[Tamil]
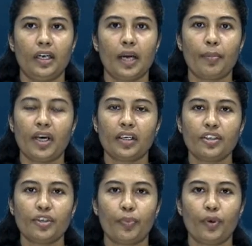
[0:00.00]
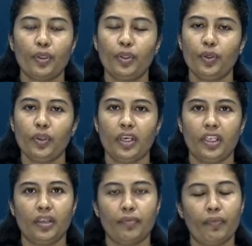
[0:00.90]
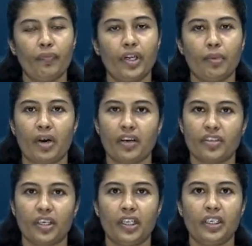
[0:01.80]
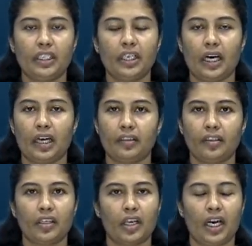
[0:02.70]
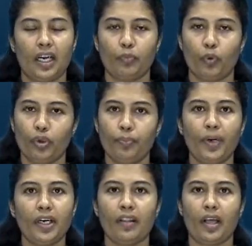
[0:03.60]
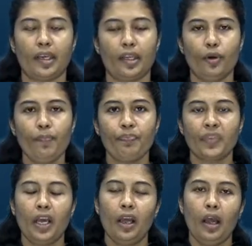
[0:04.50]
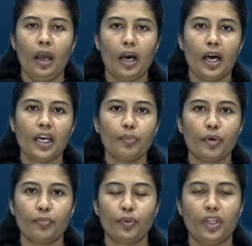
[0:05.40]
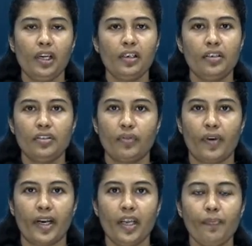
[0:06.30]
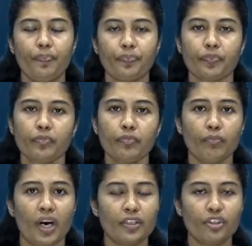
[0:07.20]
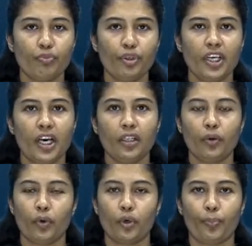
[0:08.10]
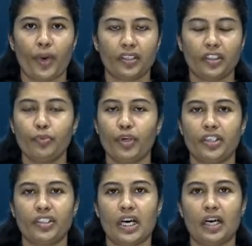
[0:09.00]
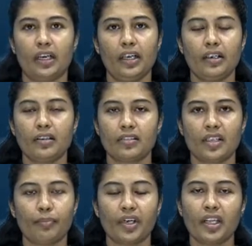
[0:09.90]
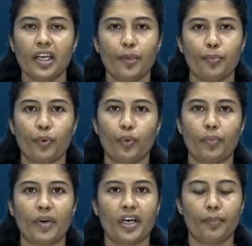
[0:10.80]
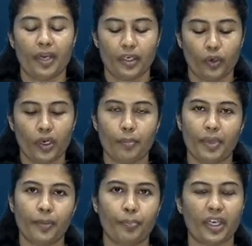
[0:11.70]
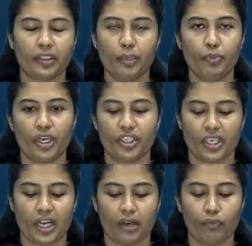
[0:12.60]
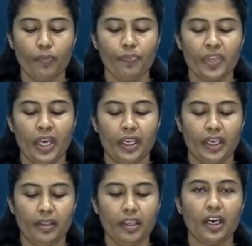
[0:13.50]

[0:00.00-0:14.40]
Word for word: நாம் பார்க்கின்ற பொழுது இது ஒவ்வொரு மாற்றங்களுக்கு காலத்திற்கு காலம் உட்பட்டதாயினும் ஆரம்பம் முதல் இன்று வரை மாற்ற முடியாத ஒரு பக்தி முயற்சியாக சம்பிரதாய பூர்வமாக மேற்கொள்ளப்படும் பக்தி முயற்சியாகவும் இது